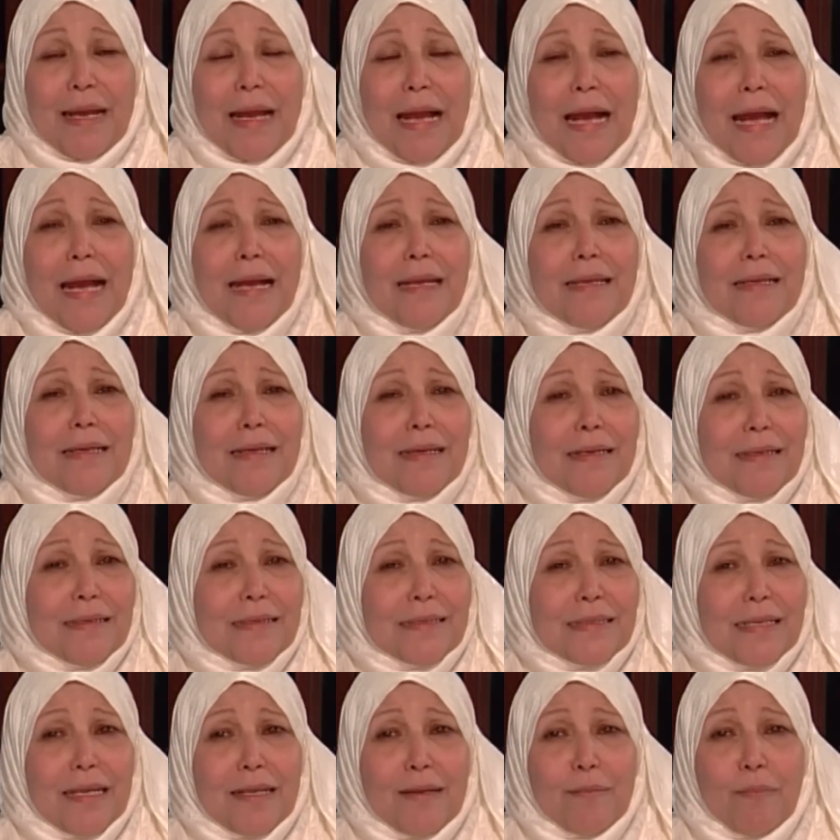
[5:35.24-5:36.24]
أي
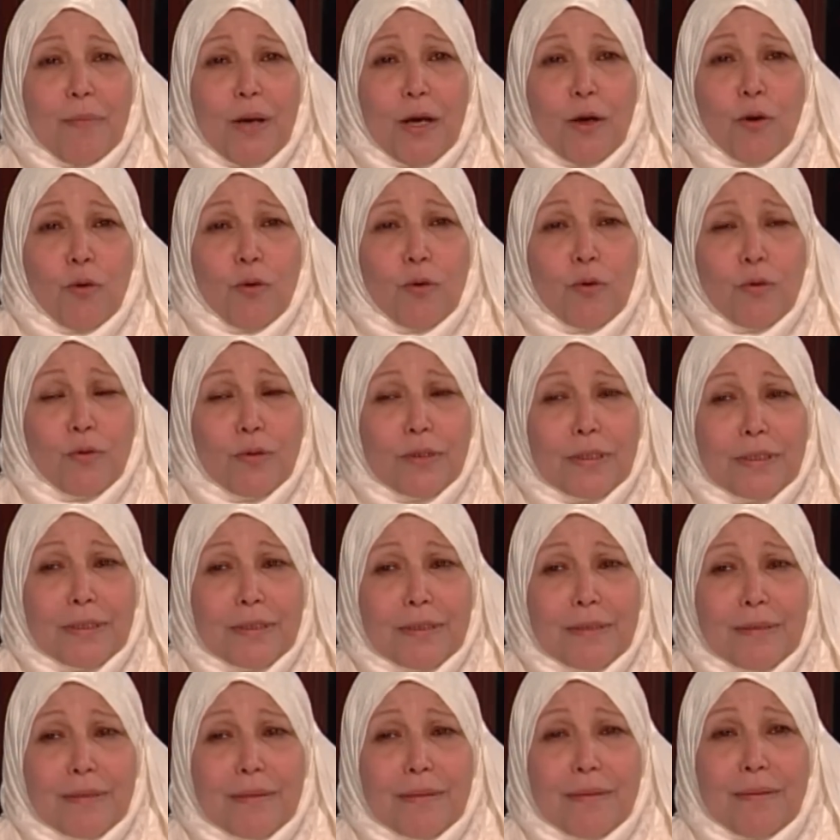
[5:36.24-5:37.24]
إنسان مقهور
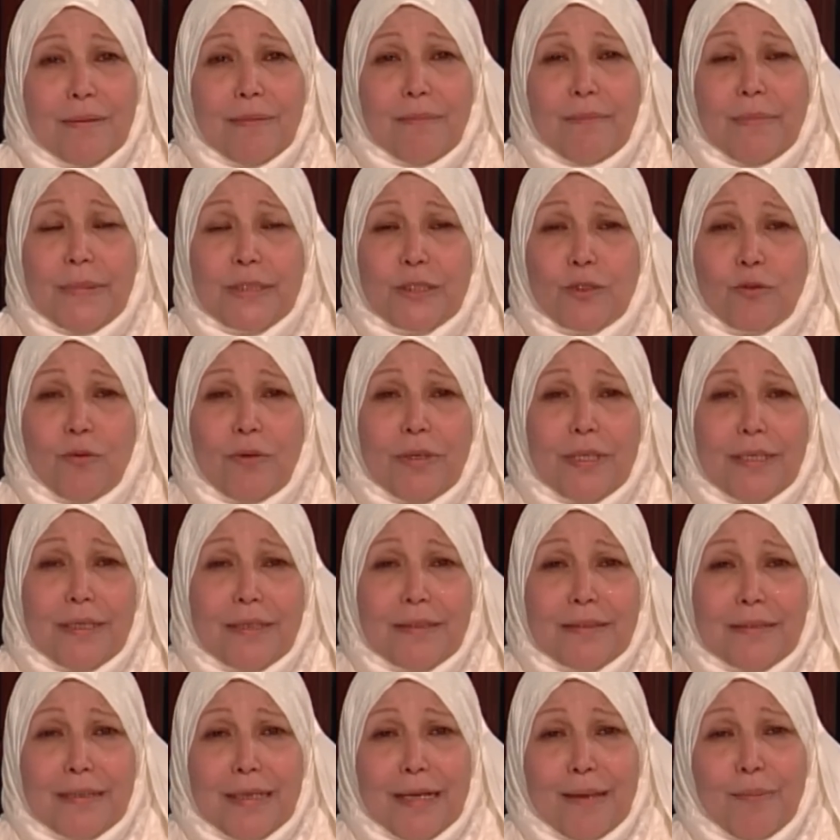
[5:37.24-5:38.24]

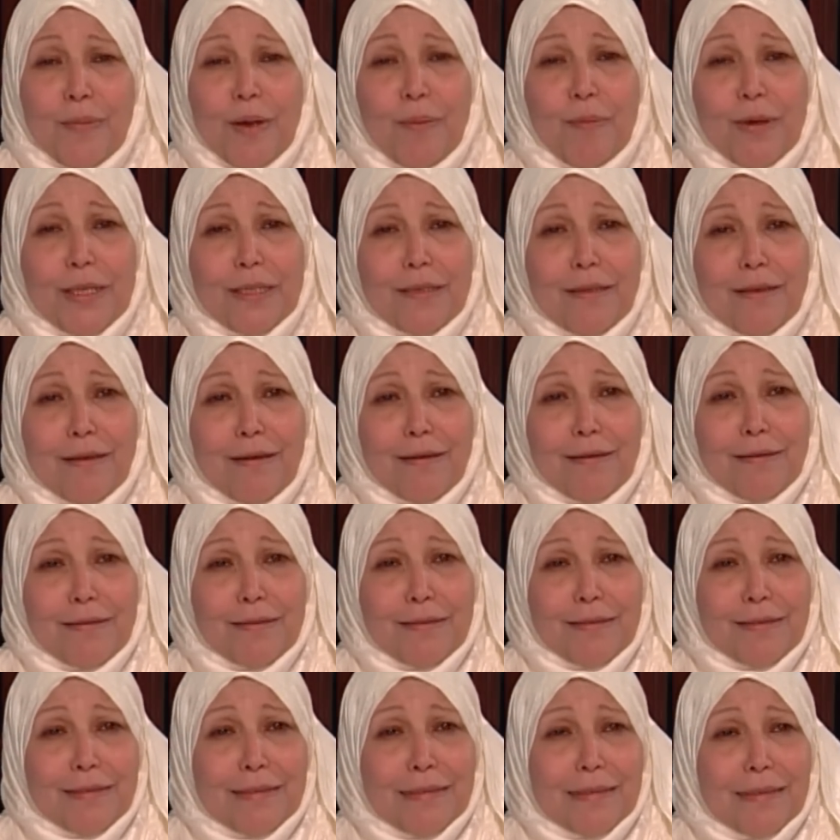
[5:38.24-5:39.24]
مسؤوليتي امام الله
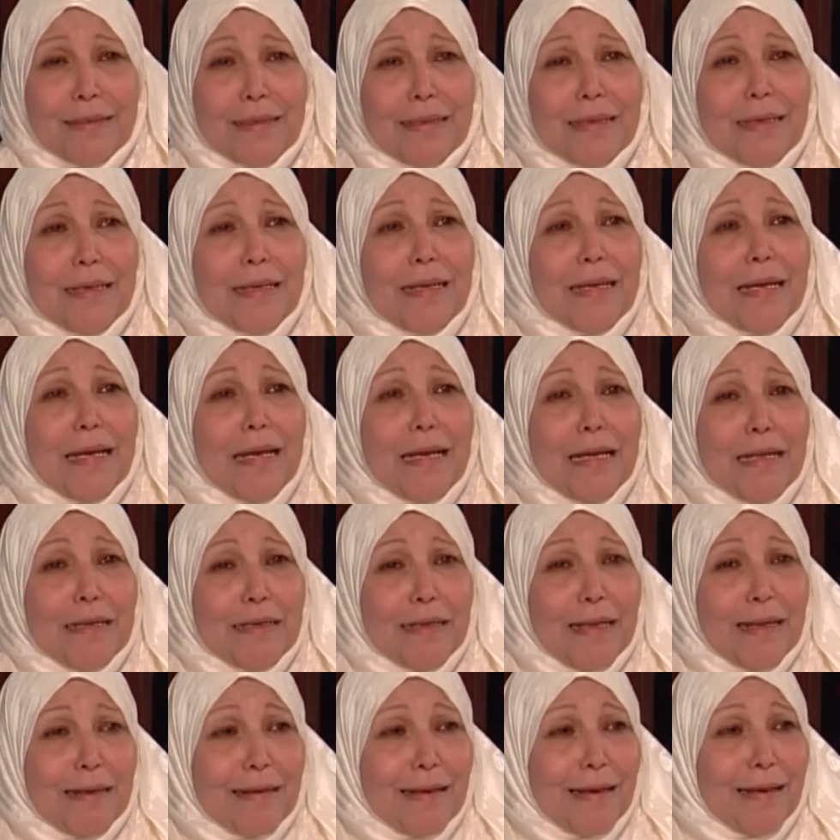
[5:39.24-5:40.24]

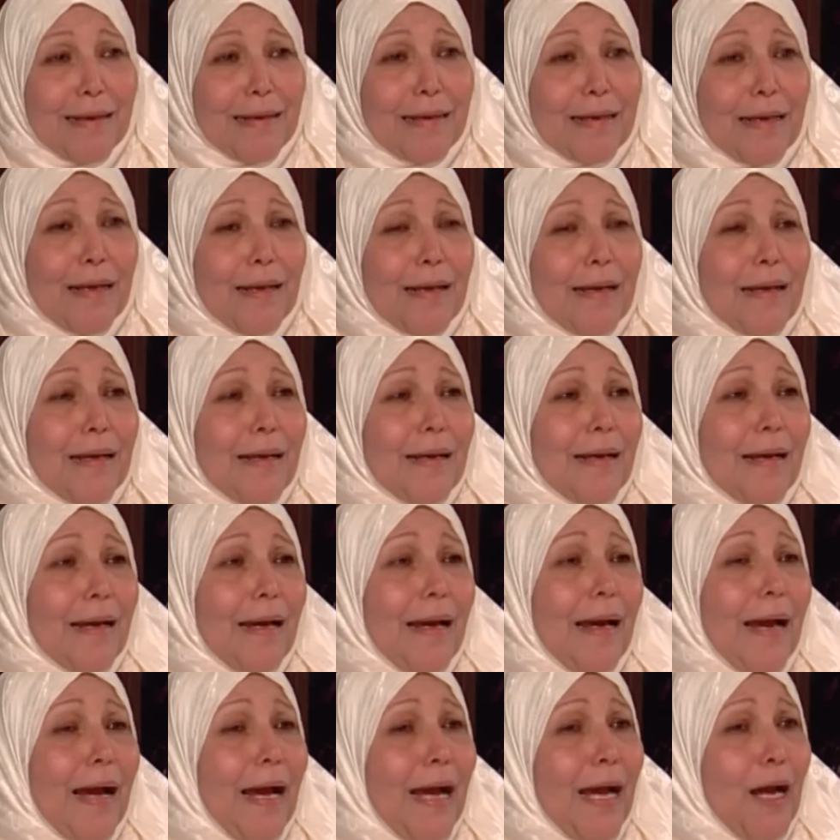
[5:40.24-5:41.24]
ان انا
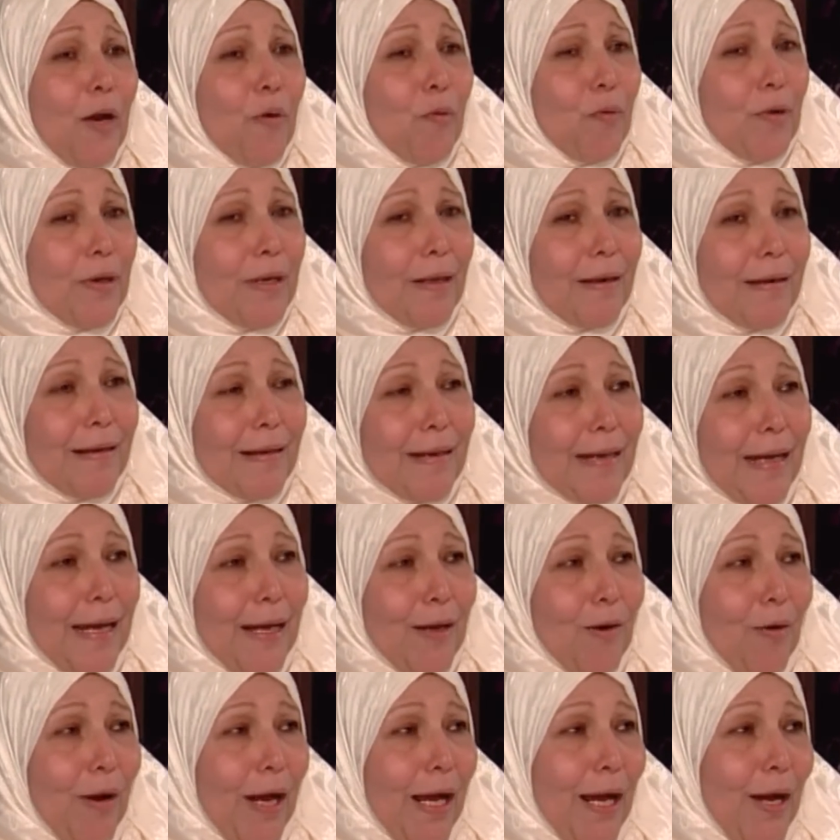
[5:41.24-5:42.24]
احاول ارجع
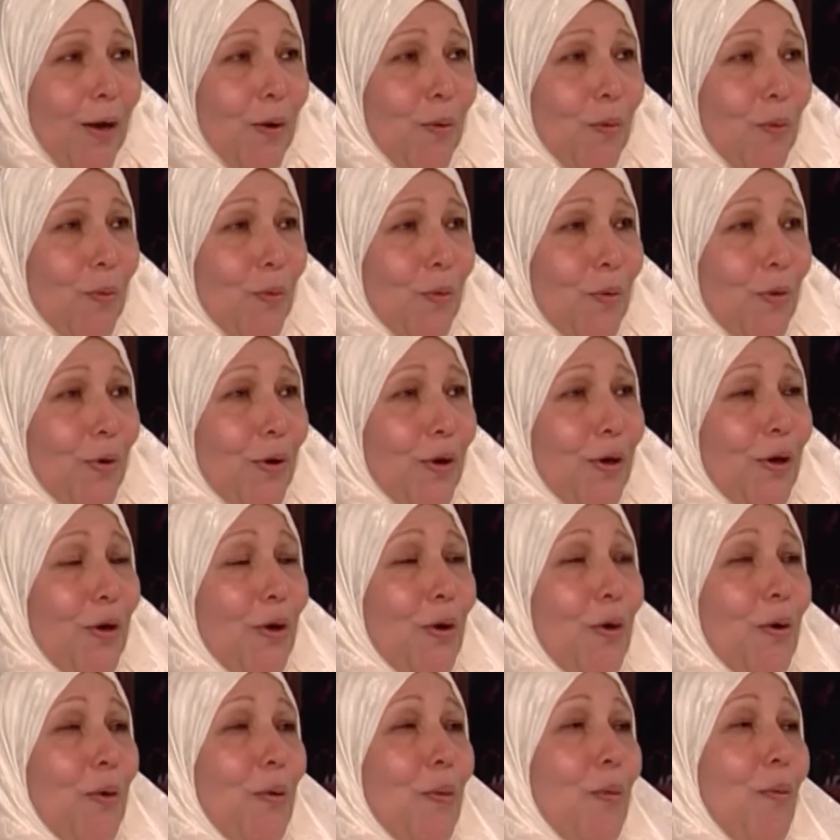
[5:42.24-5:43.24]
له حقه
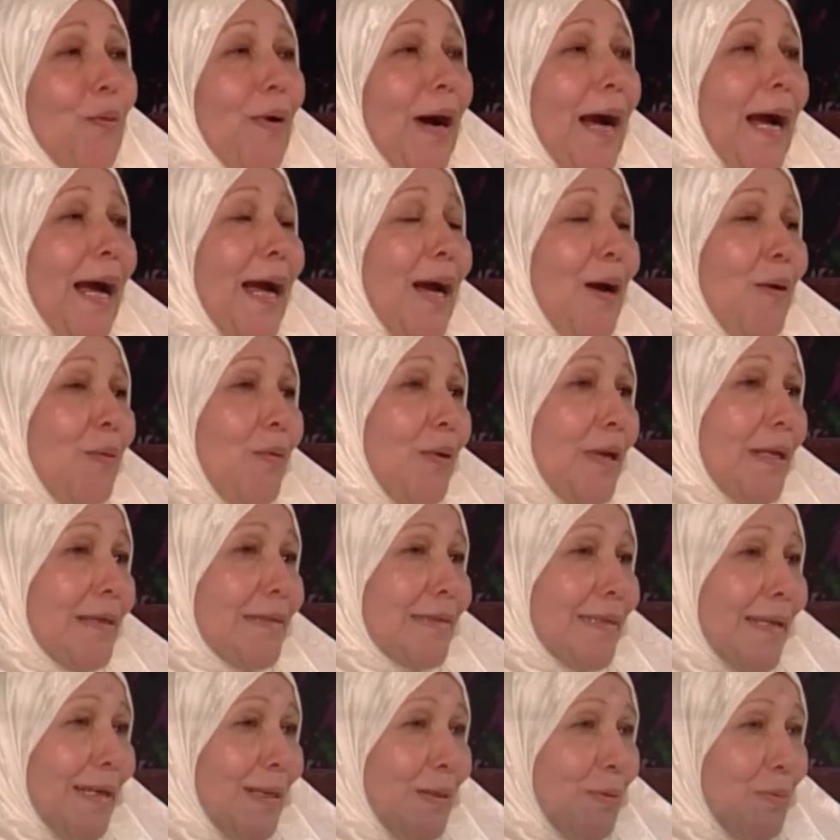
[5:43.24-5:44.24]
واحاول
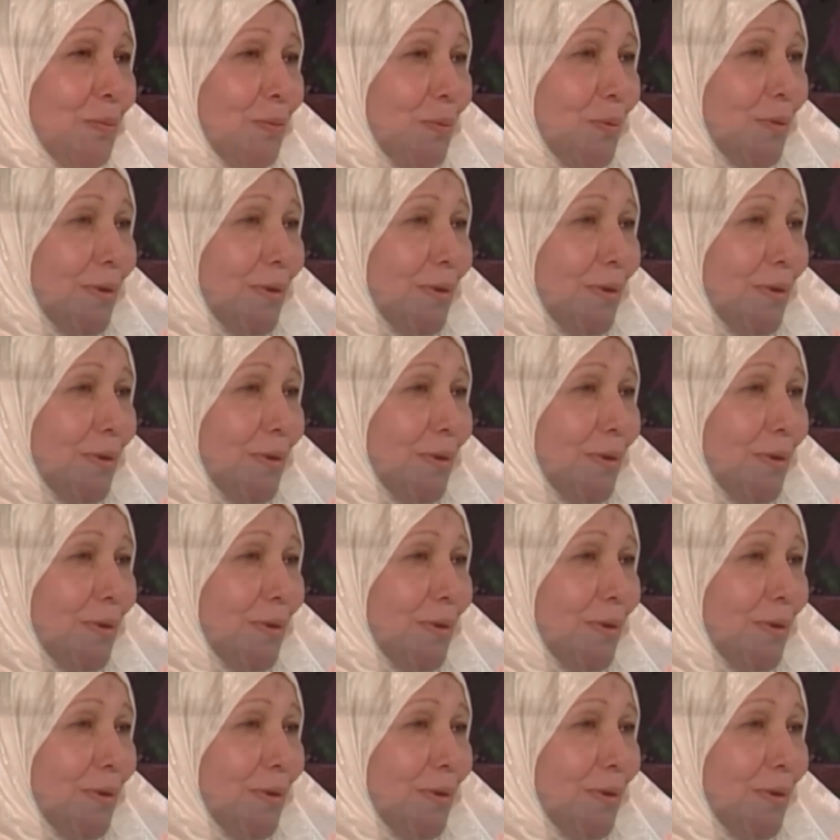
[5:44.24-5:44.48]
اسعده